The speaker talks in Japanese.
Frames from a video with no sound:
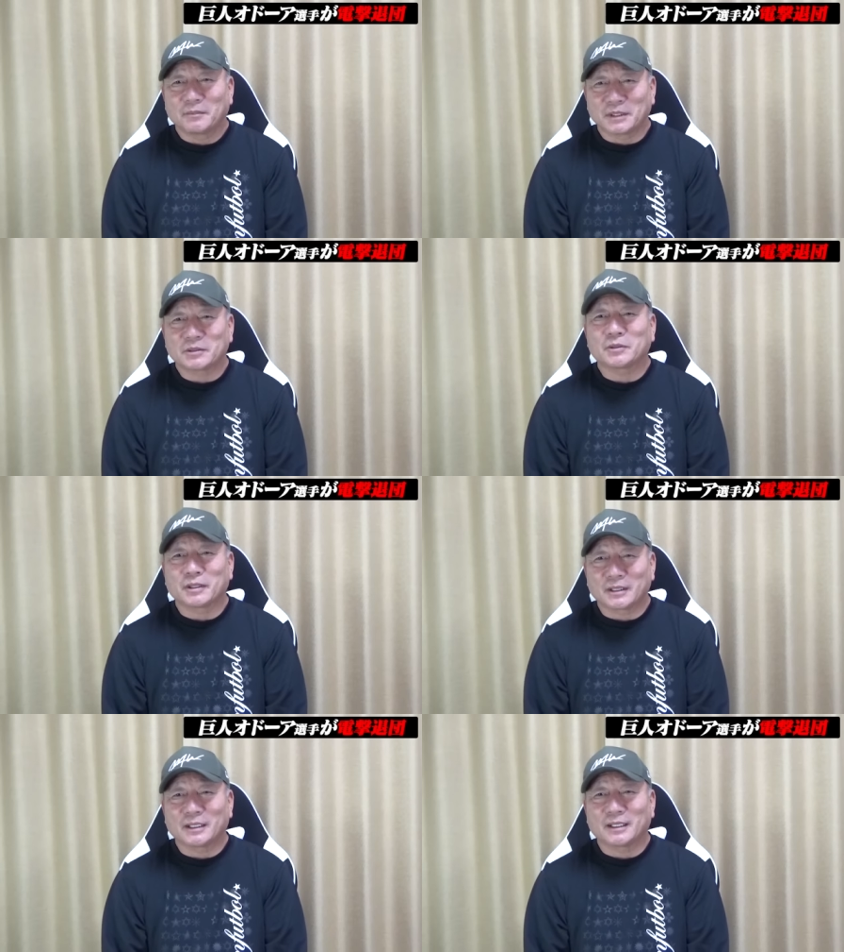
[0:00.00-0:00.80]
まあそう
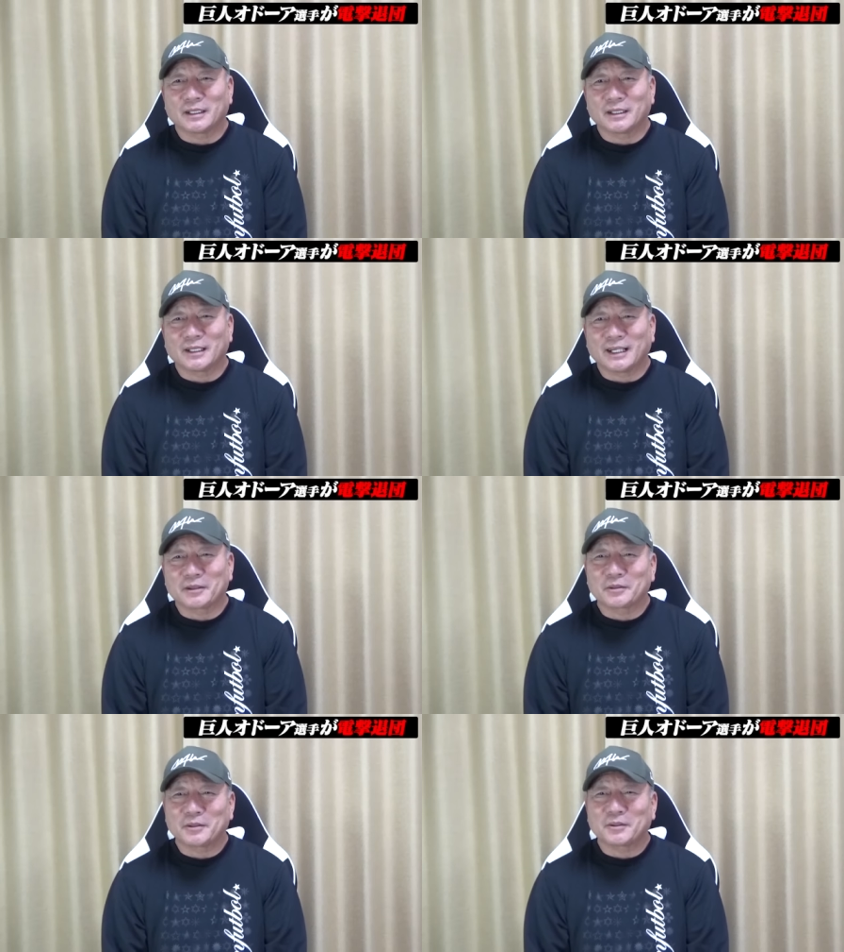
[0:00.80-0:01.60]
だねあ
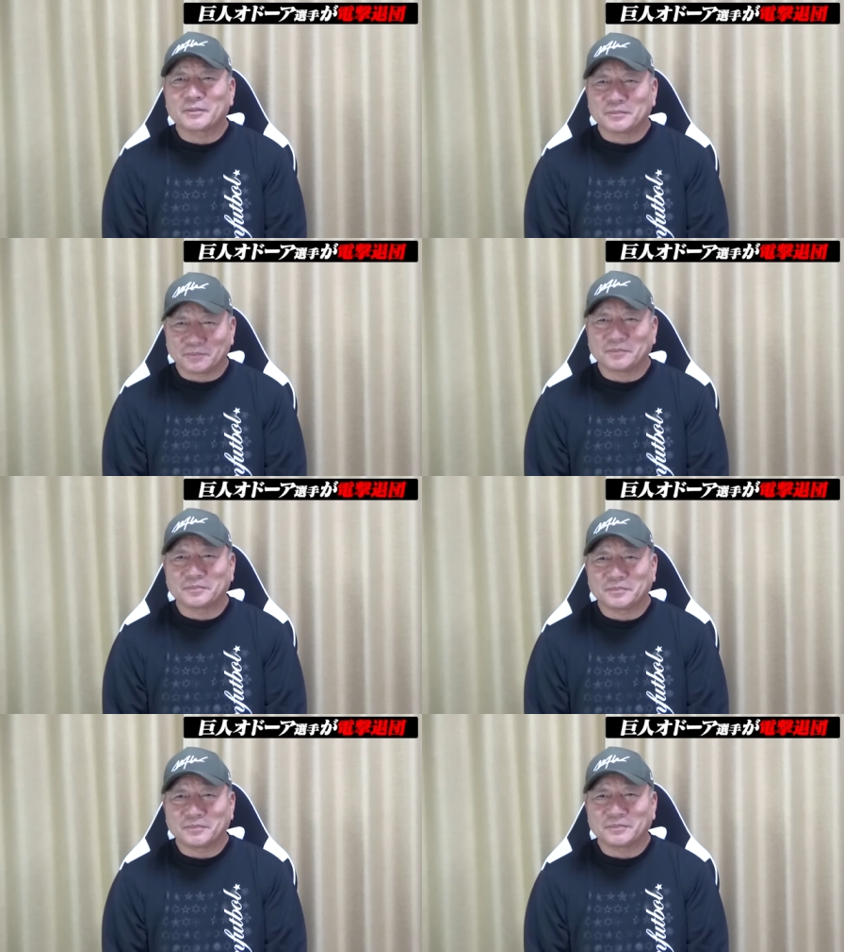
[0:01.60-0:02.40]
のの、う
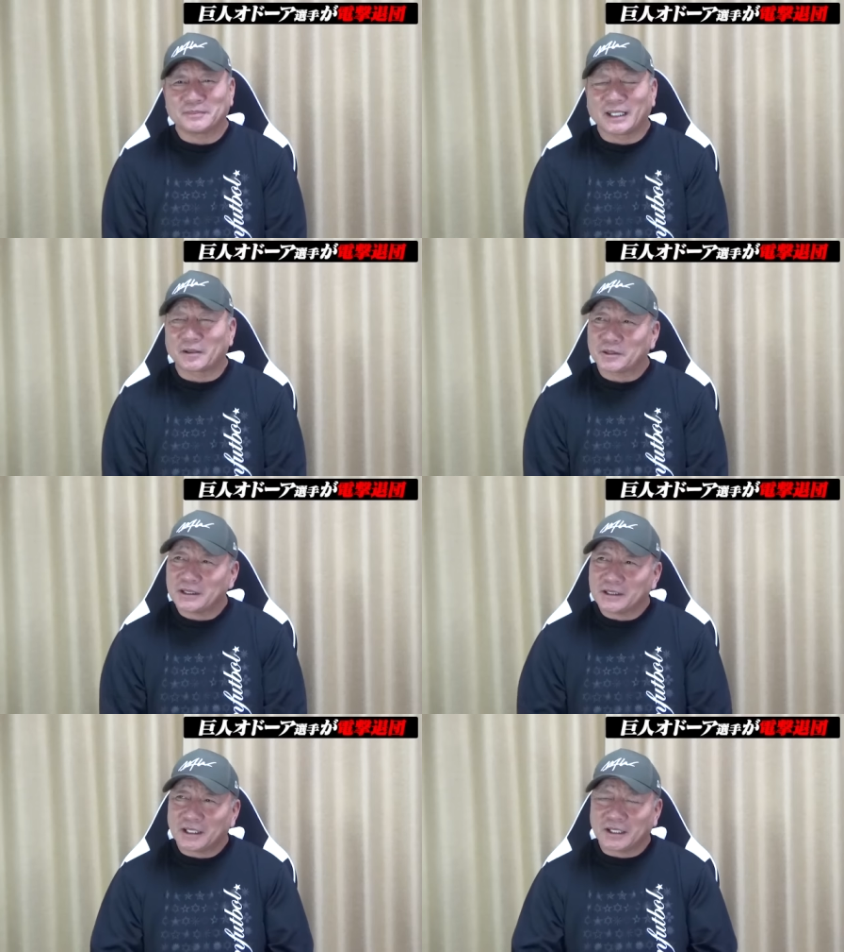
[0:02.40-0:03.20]
ん、あの
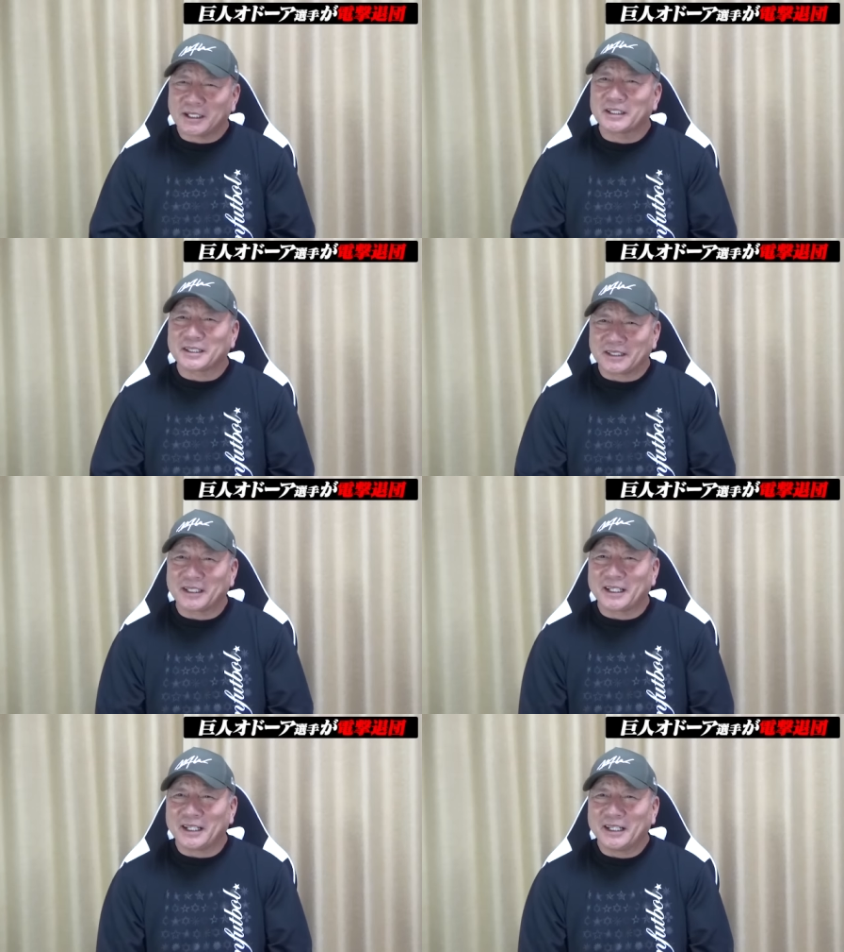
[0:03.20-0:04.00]
小さな体
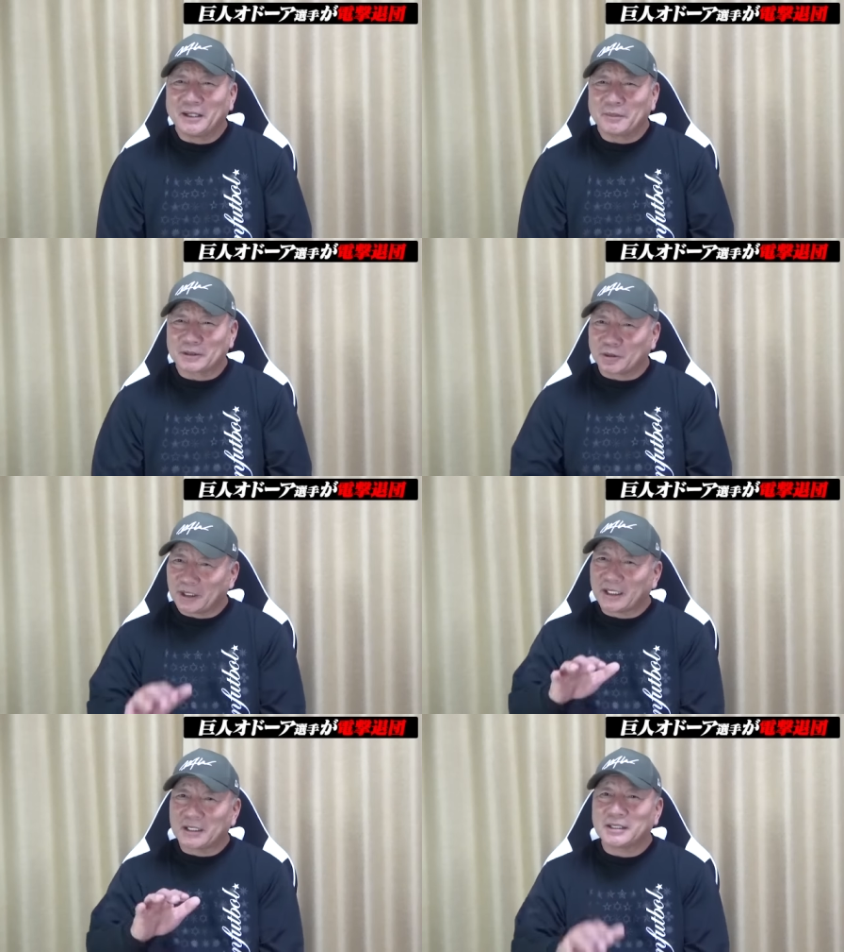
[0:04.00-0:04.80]
で、まあ、そん
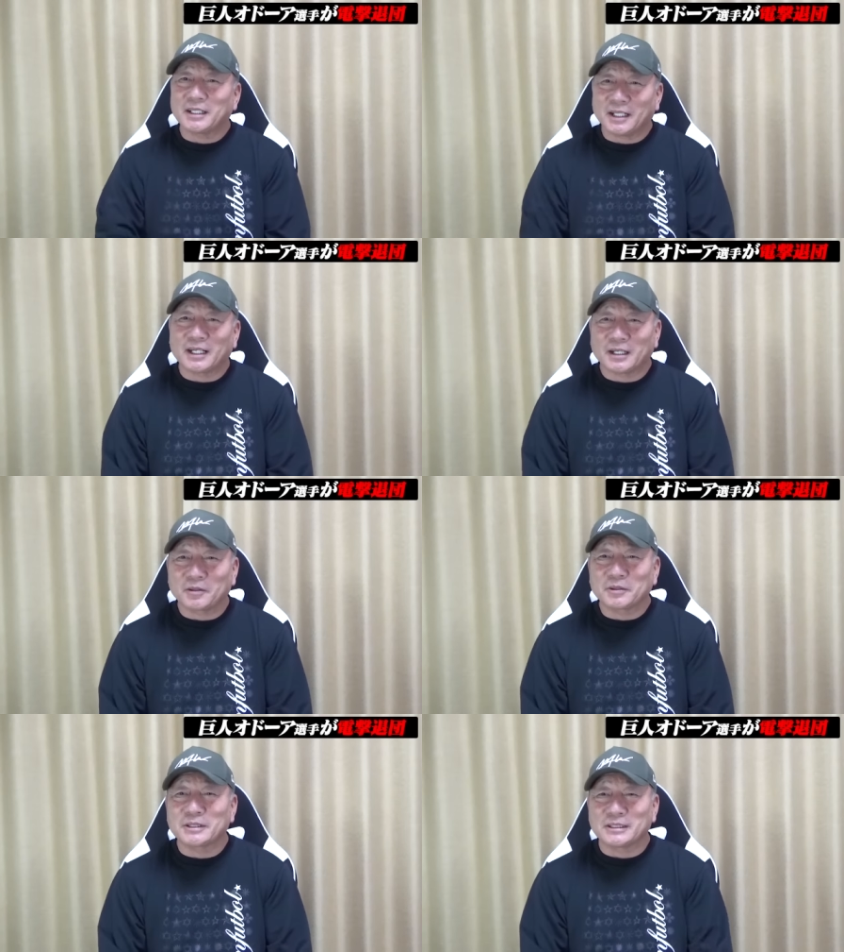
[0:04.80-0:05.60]
な決してね外
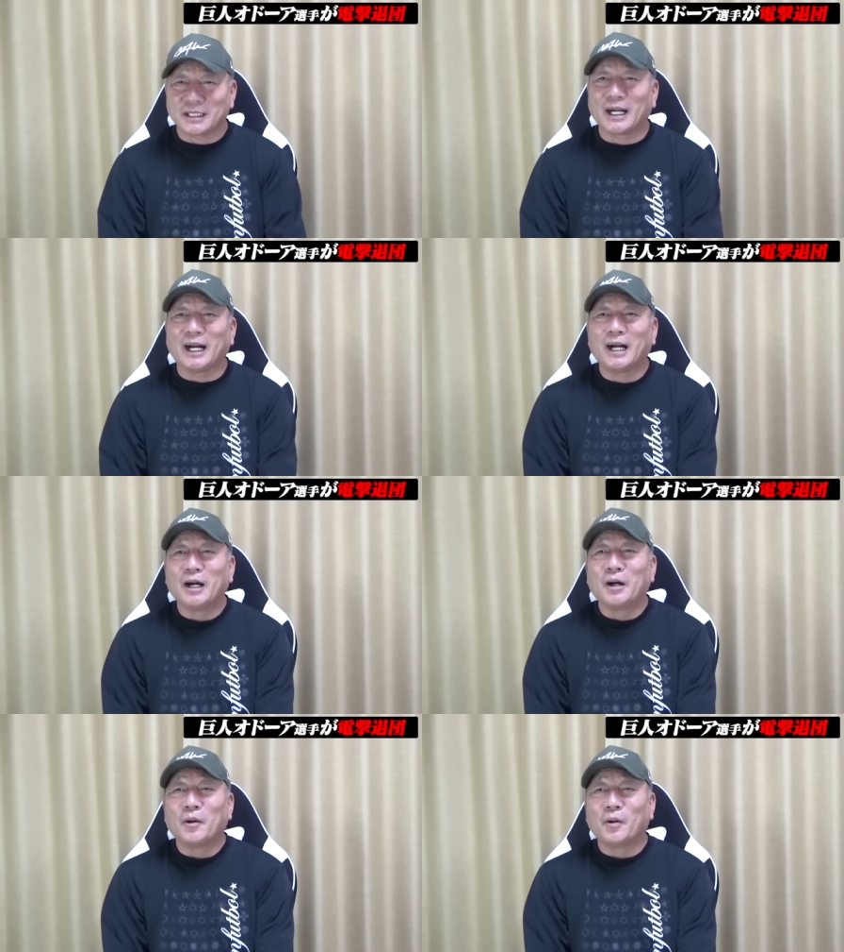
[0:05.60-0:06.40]
国人じゃ
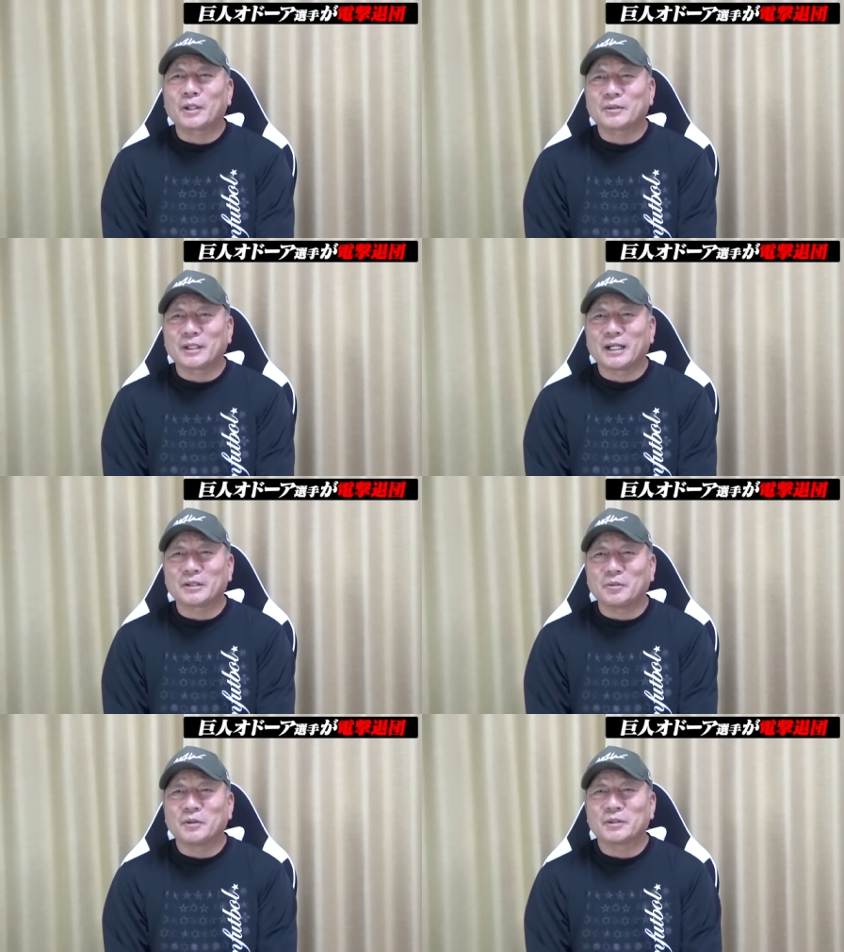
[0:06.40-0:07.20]
大きくない
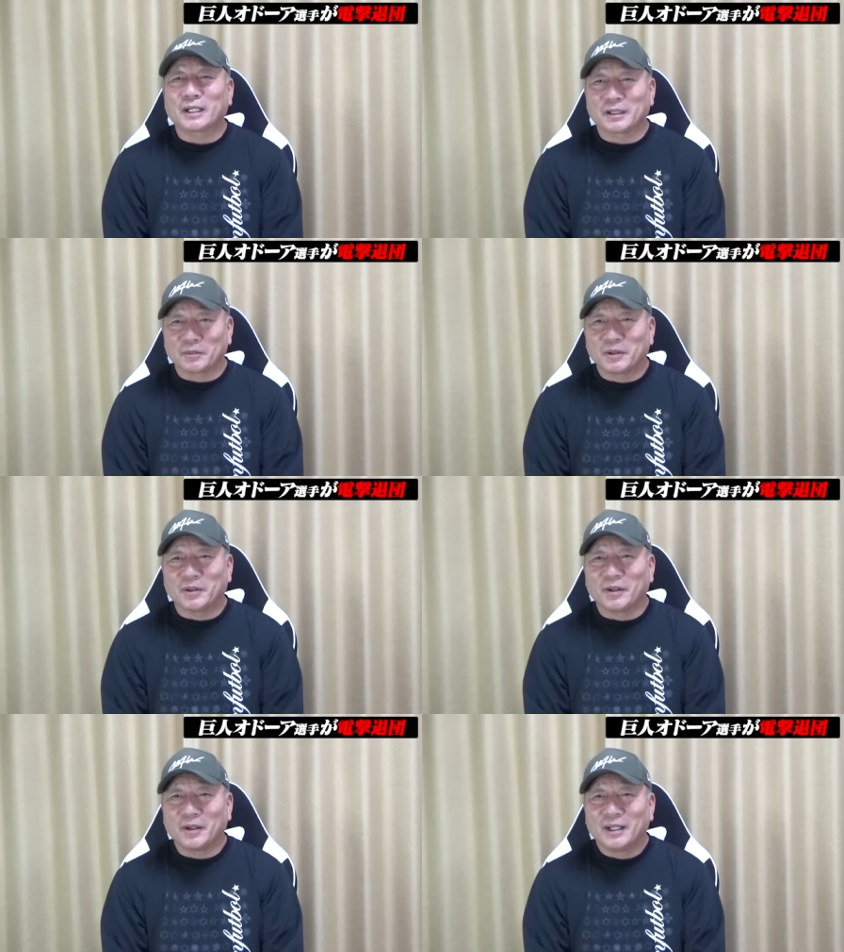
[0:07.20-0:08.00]
と思うんだけども、
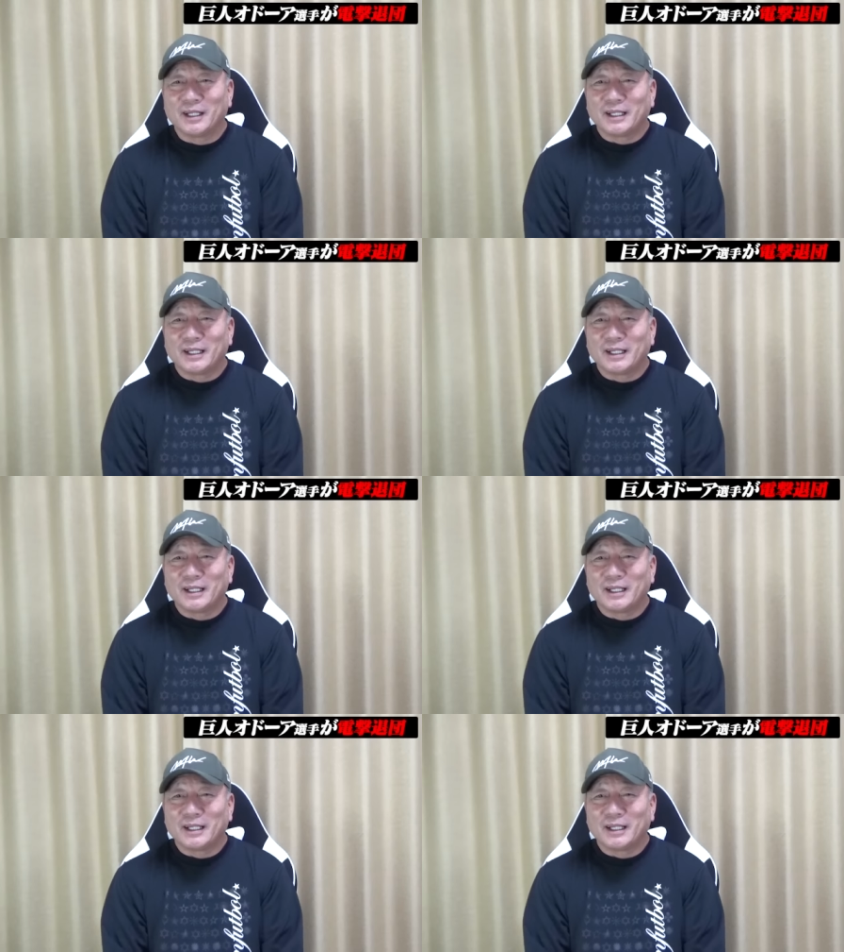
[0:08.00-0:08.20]
うん、